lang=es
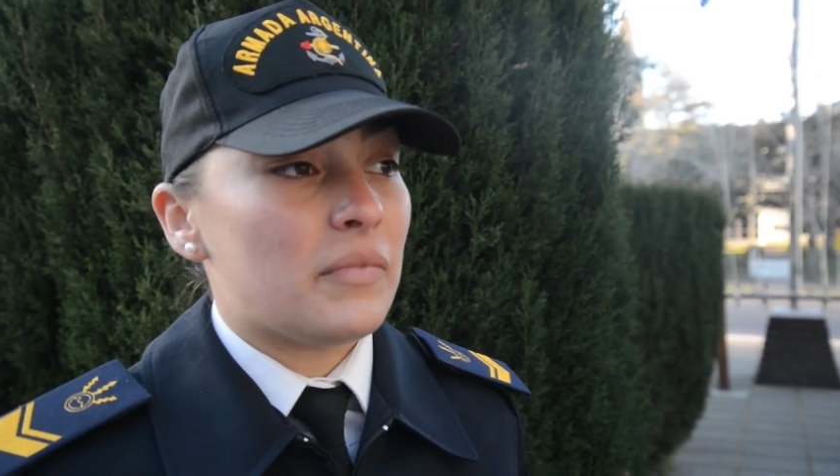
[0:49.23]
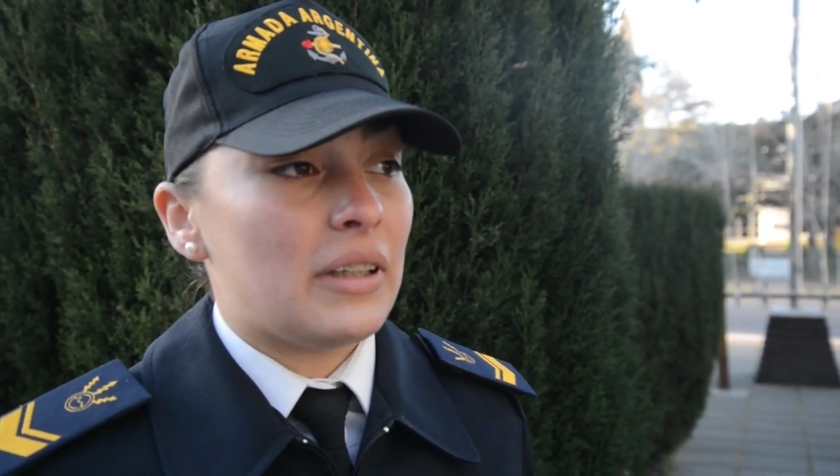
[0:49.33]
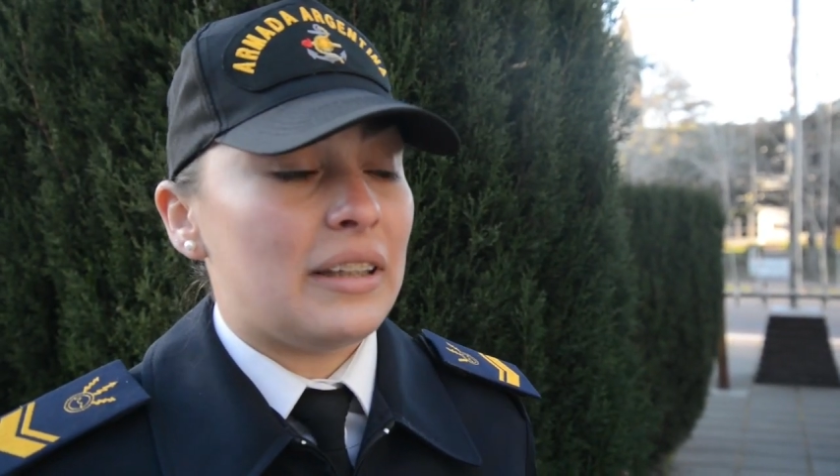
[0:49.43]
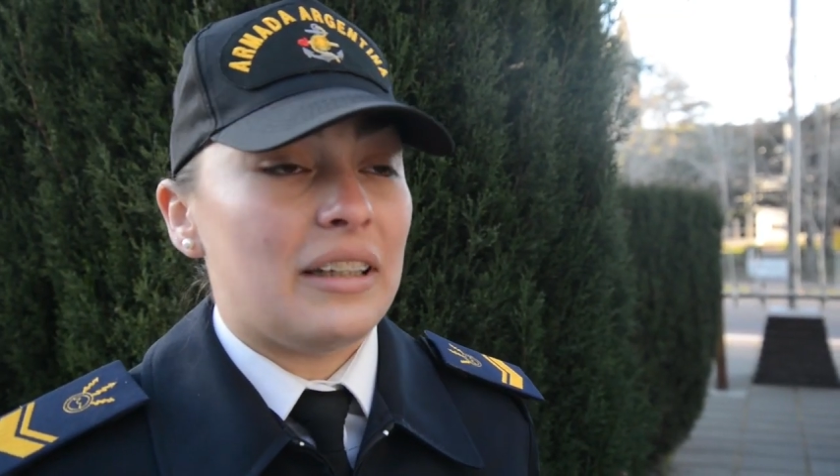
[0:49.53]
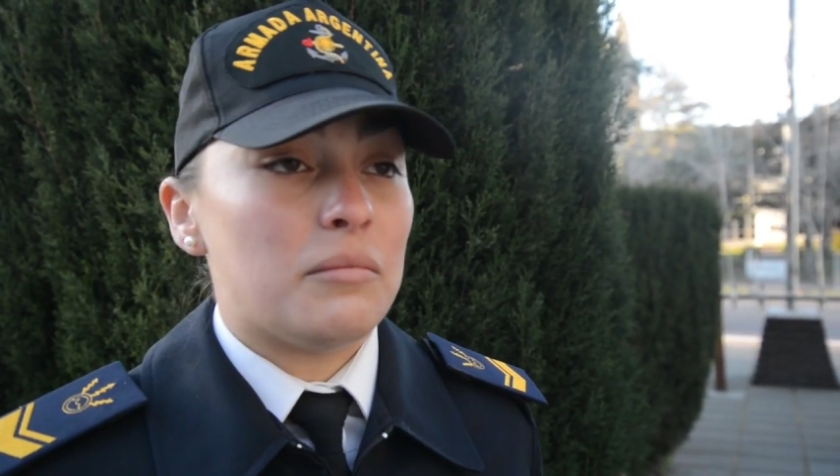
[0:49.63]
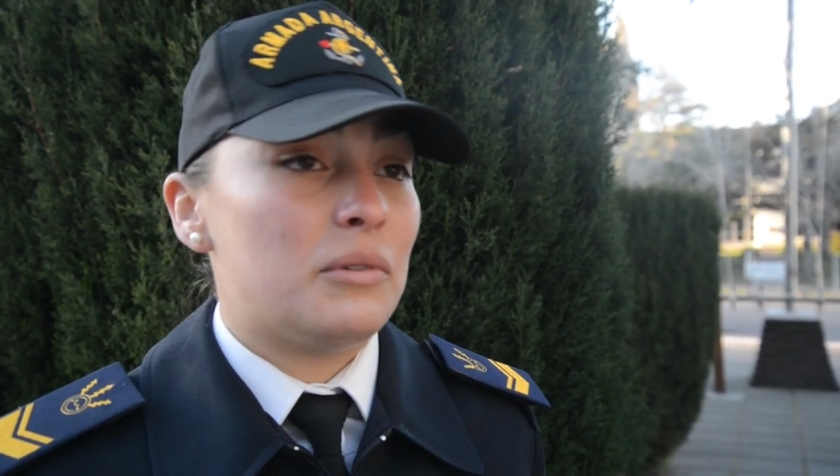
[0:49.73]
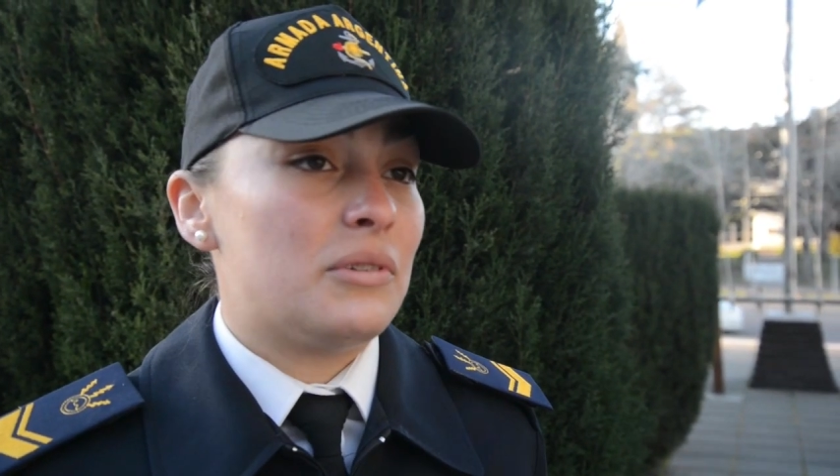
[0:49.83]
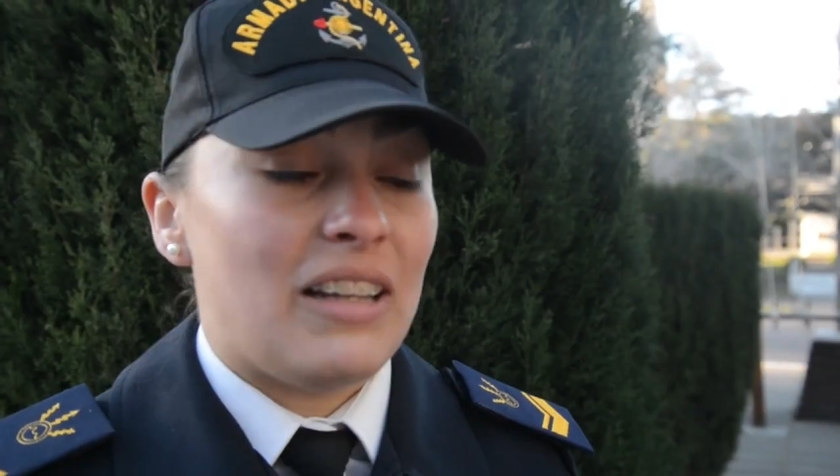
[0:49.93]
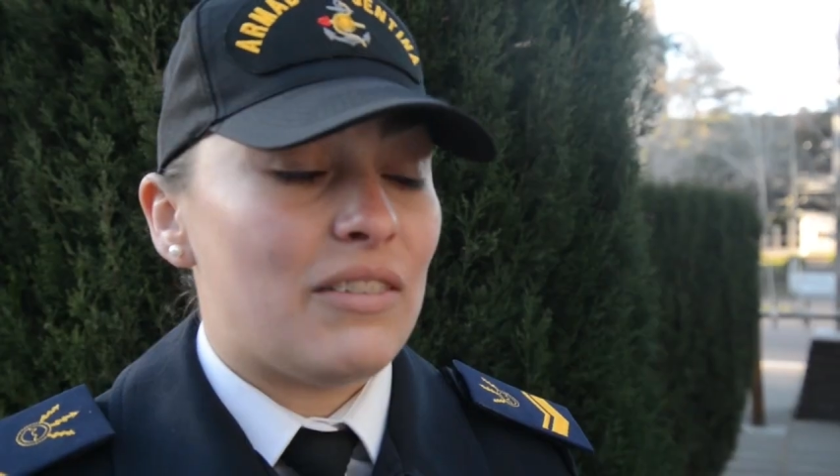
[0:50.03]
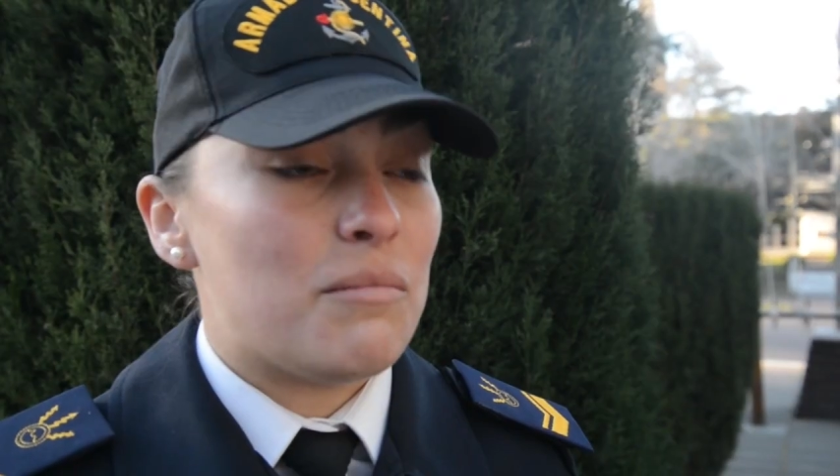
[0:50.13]
que
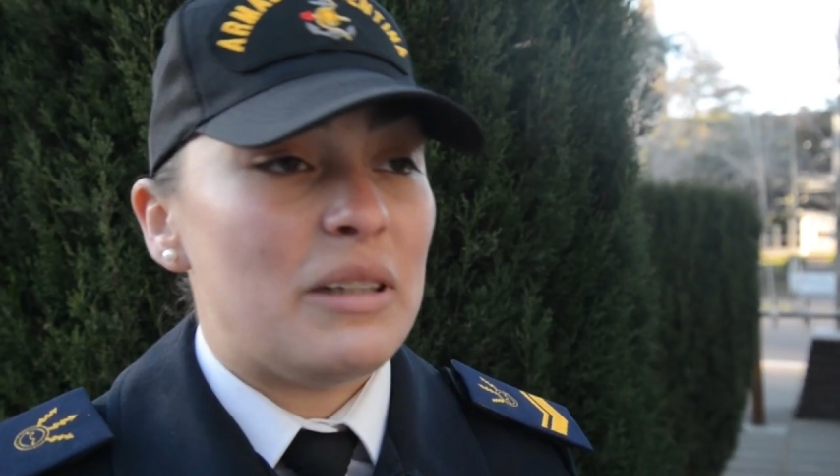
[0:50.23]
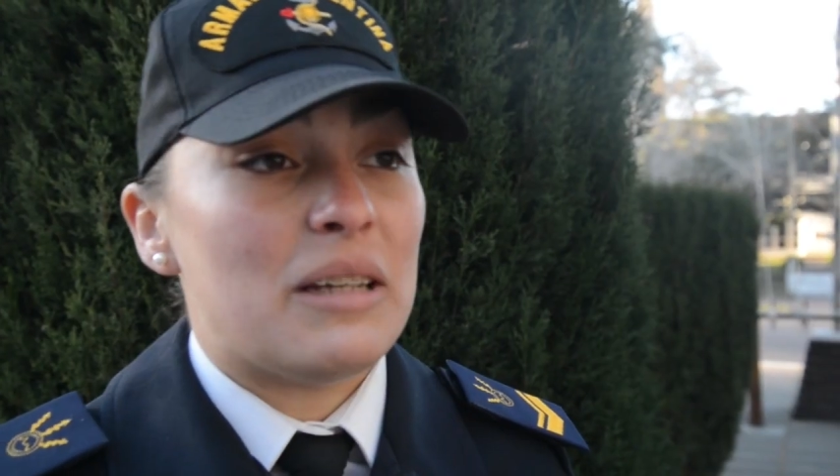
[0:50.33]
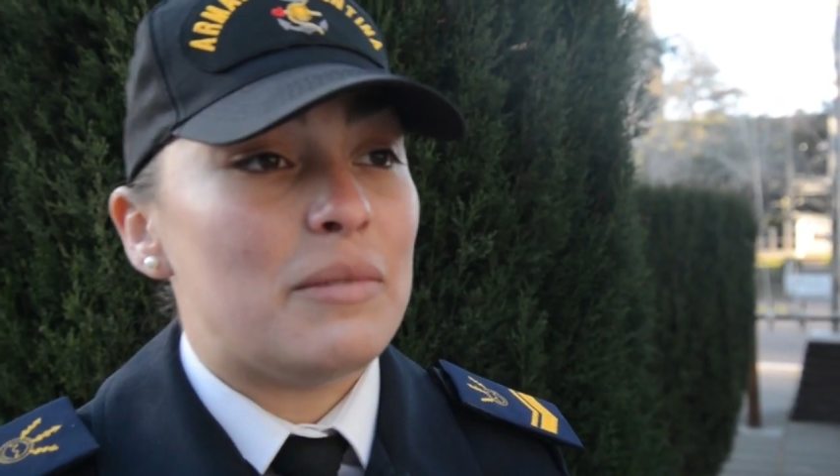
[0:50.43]
tenemos la familia